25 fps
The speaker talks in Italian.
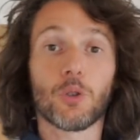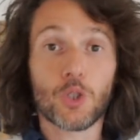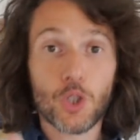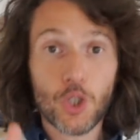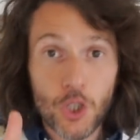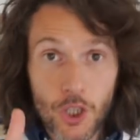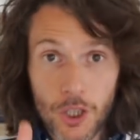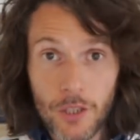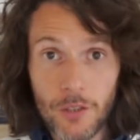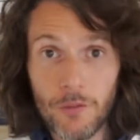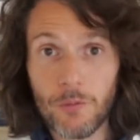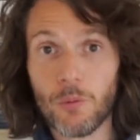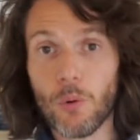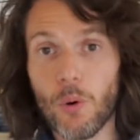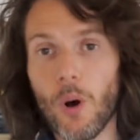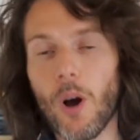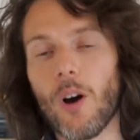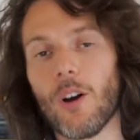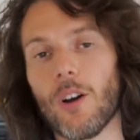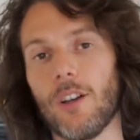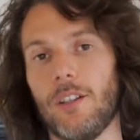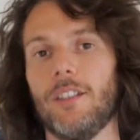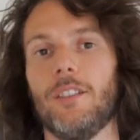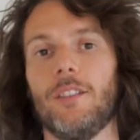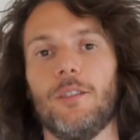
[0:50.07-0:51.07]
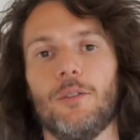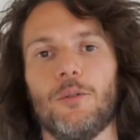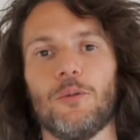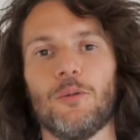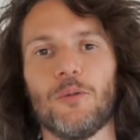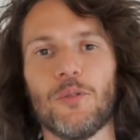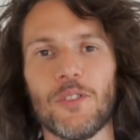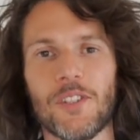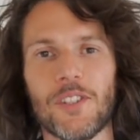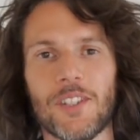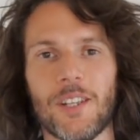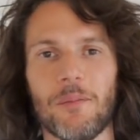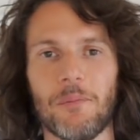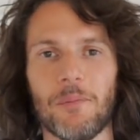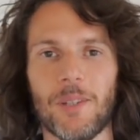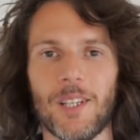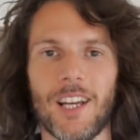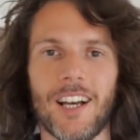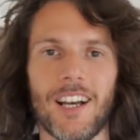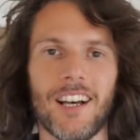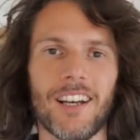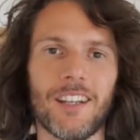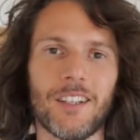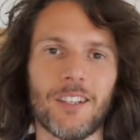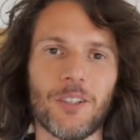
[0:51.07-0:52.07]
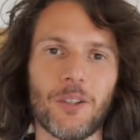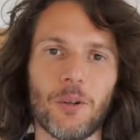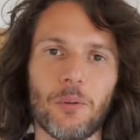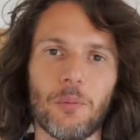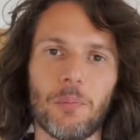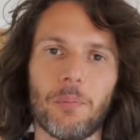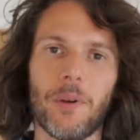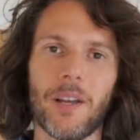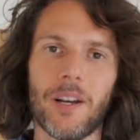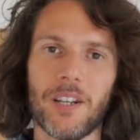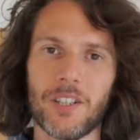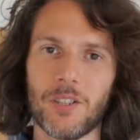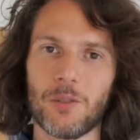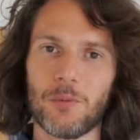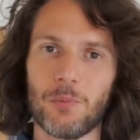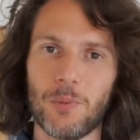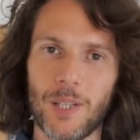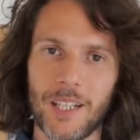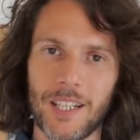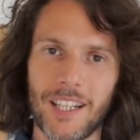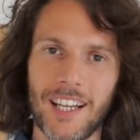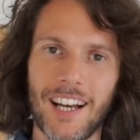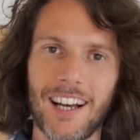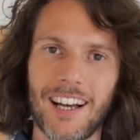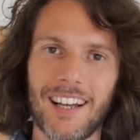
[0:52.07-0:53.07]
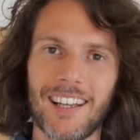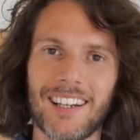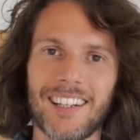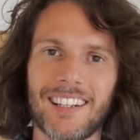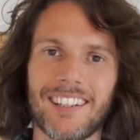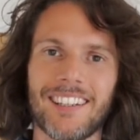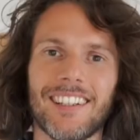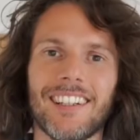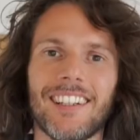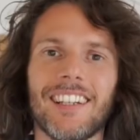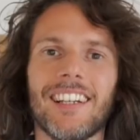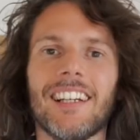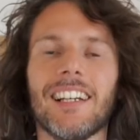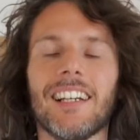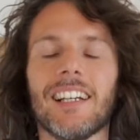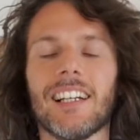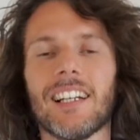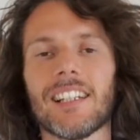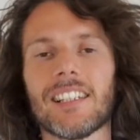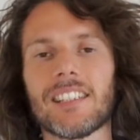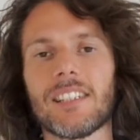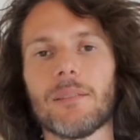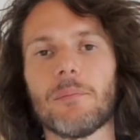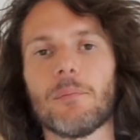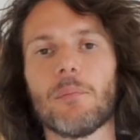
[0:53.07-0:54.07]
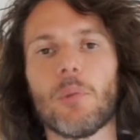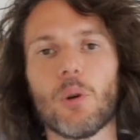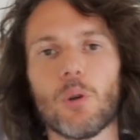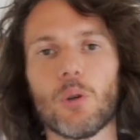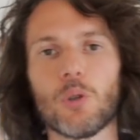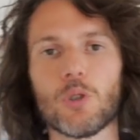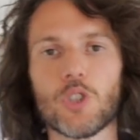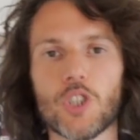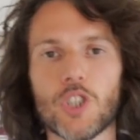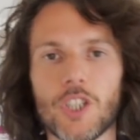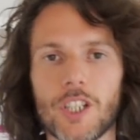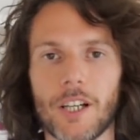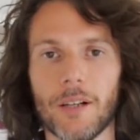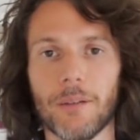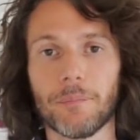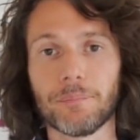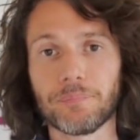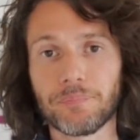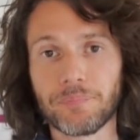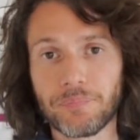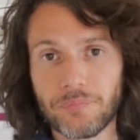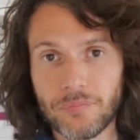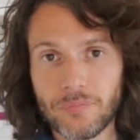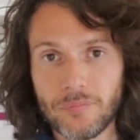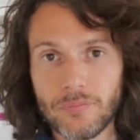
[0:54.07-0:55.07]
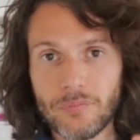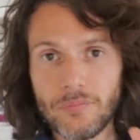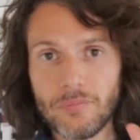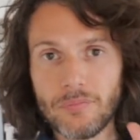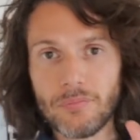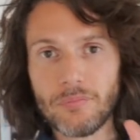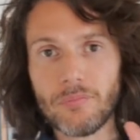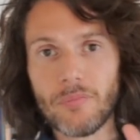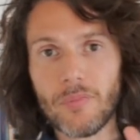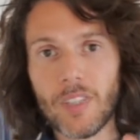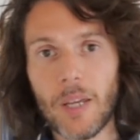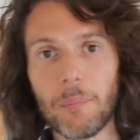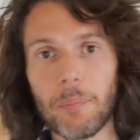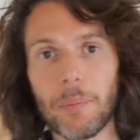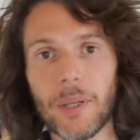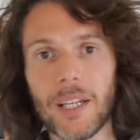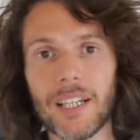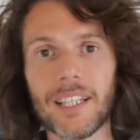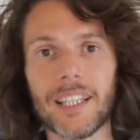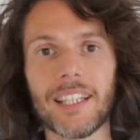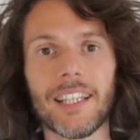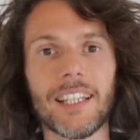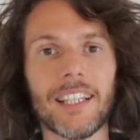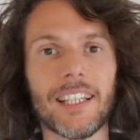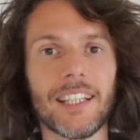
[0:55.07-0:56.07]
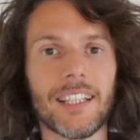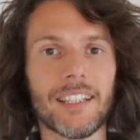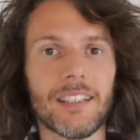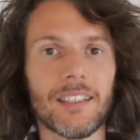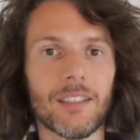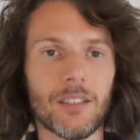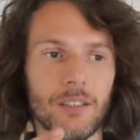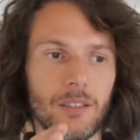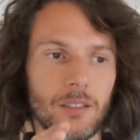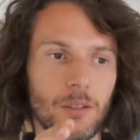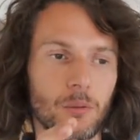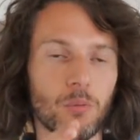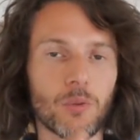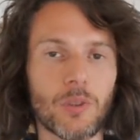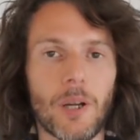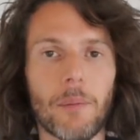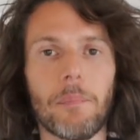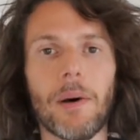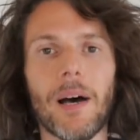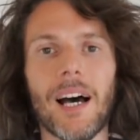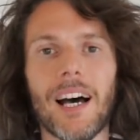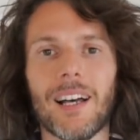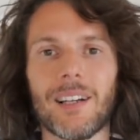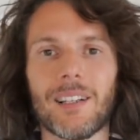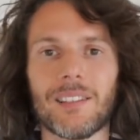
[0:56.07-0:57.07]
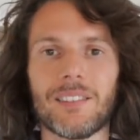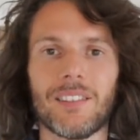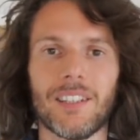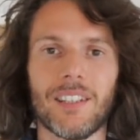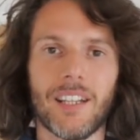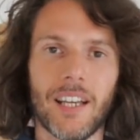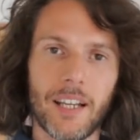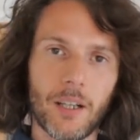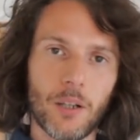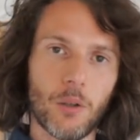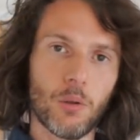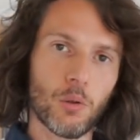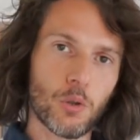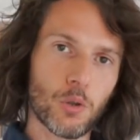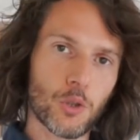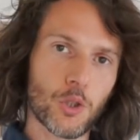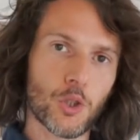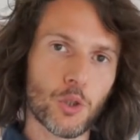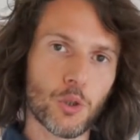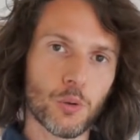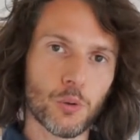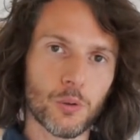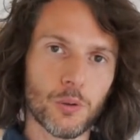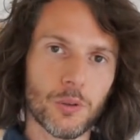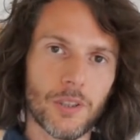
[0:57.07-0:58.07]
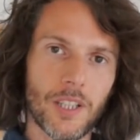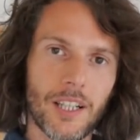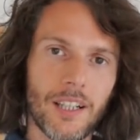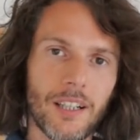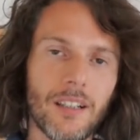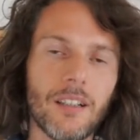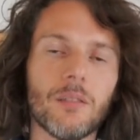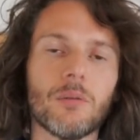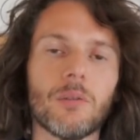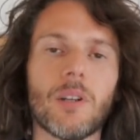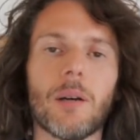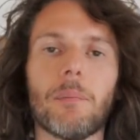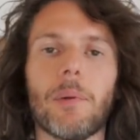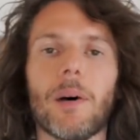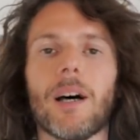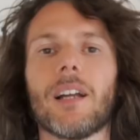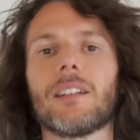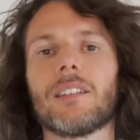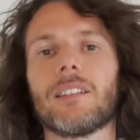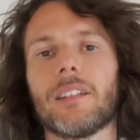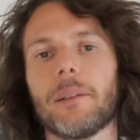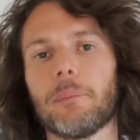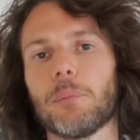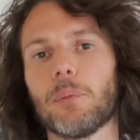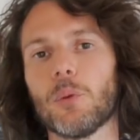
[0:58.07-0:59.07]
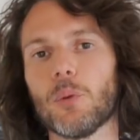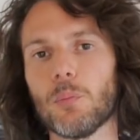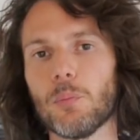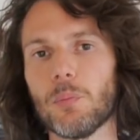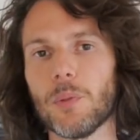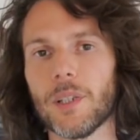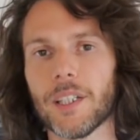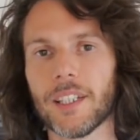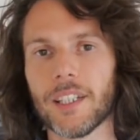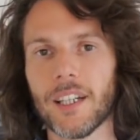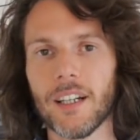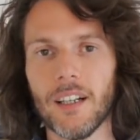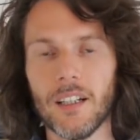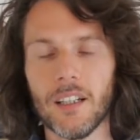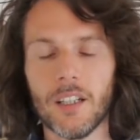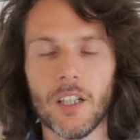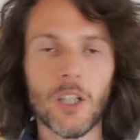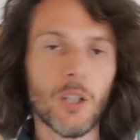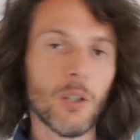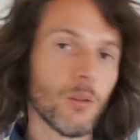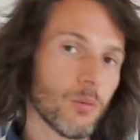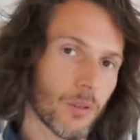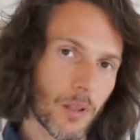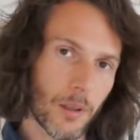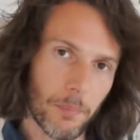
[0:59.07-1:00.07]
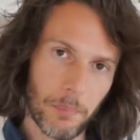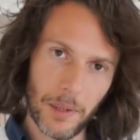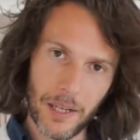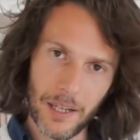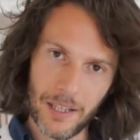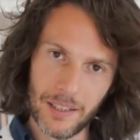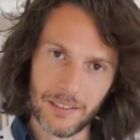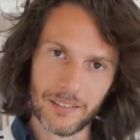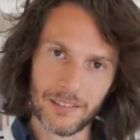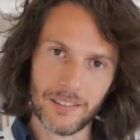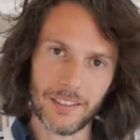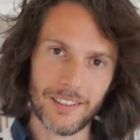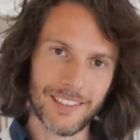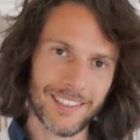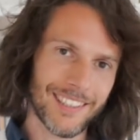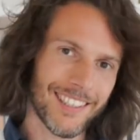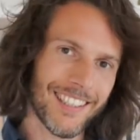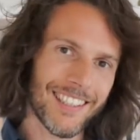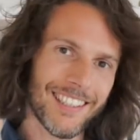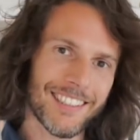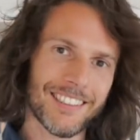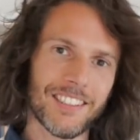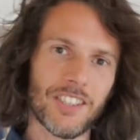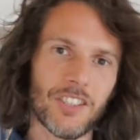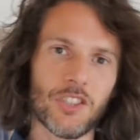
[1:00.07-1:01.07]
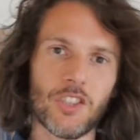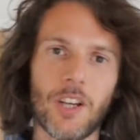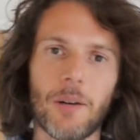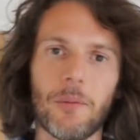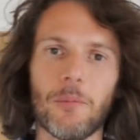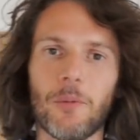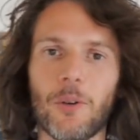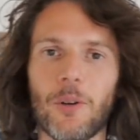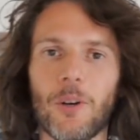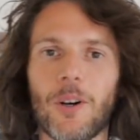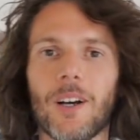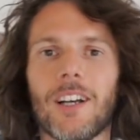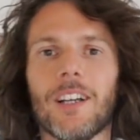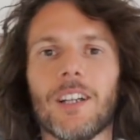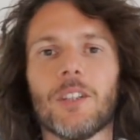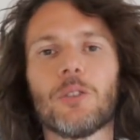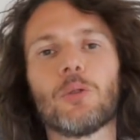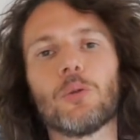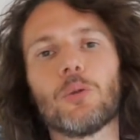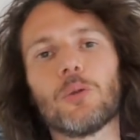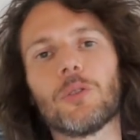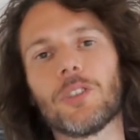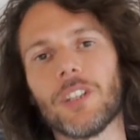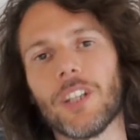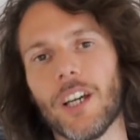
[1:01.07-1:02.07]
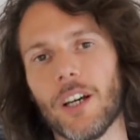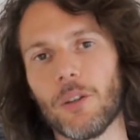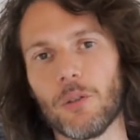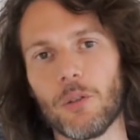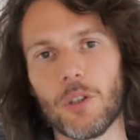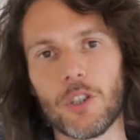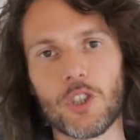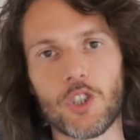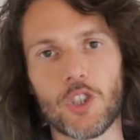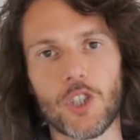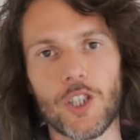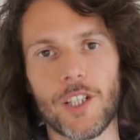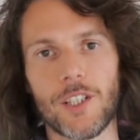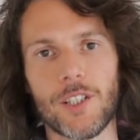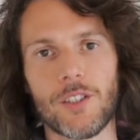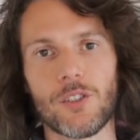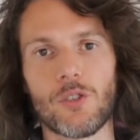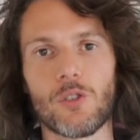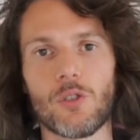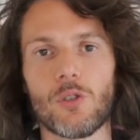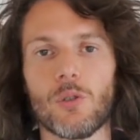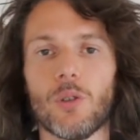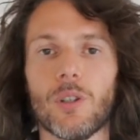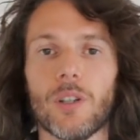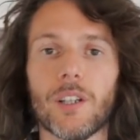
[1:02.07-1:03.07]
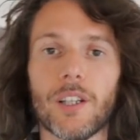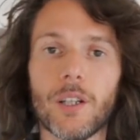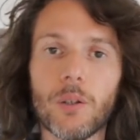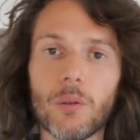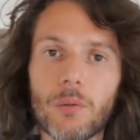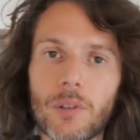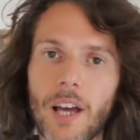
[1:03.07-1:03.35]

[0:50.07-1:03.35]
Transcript: Ci vuole un seminario per spiegare la simbologia perché eh, una parte è conosciuta, una parte pubblica, una parte diciamo tutti hanno accesso e